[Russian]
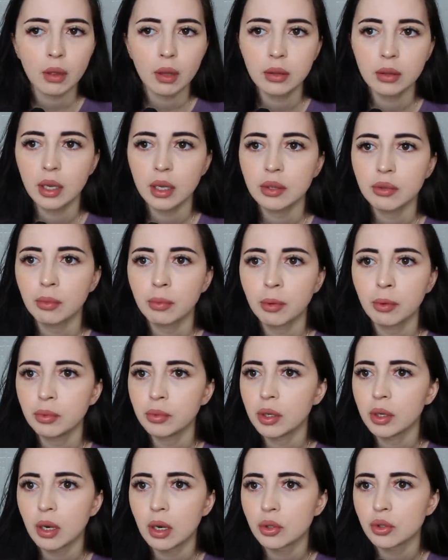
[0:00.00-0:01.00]
До этого, по-моему,
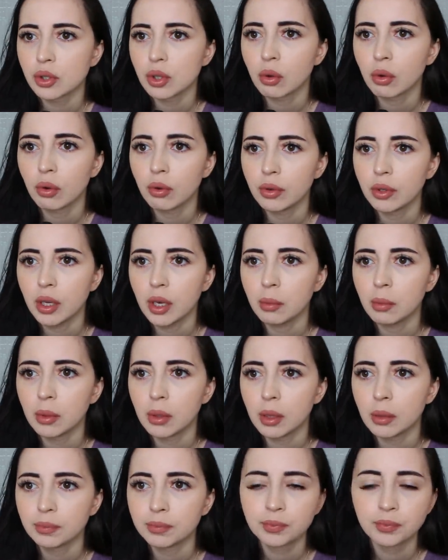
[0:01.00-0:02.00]
ни разу такого не
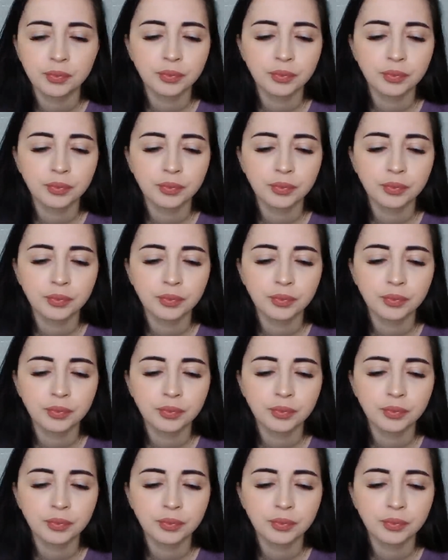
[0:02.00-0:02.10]
было.